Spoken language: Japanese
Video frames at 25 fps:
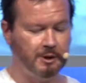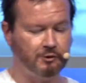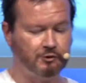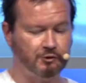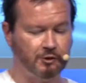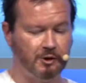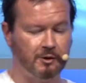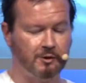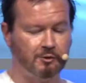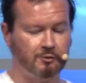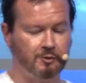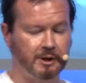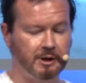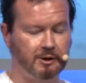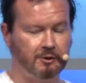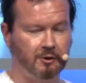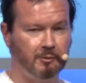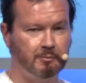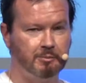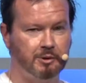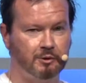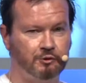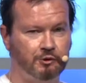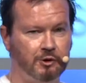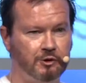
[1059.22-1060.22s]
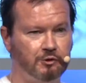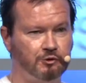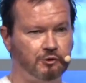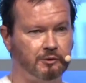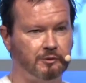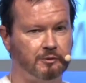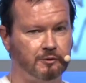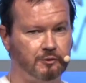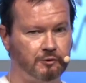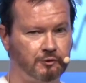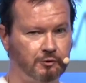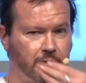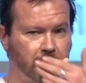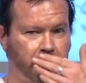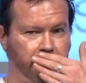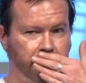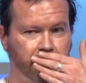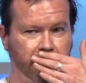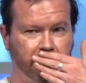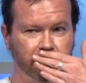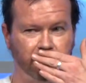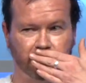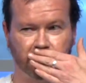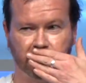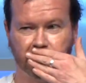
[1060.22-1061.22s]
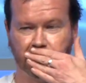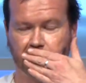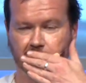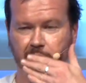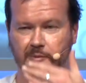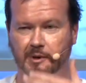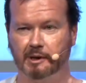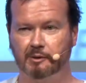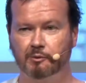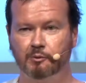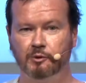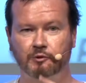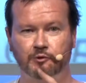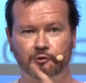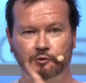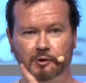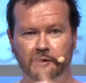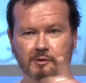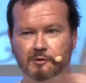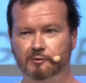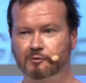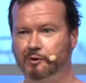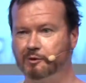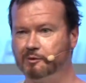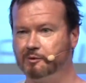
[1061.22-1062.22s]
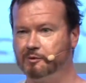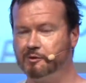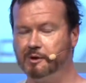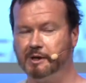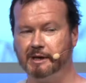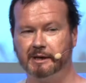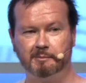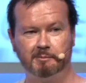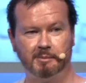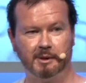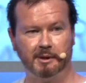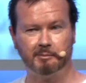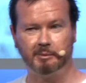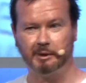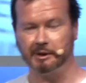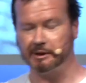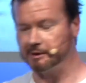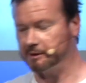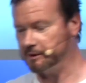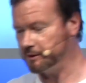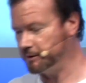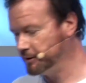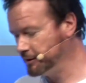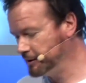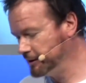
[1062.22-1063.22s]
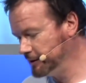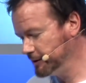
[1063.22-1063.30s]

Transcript: え我々の仕事はあその難しく話すことによって、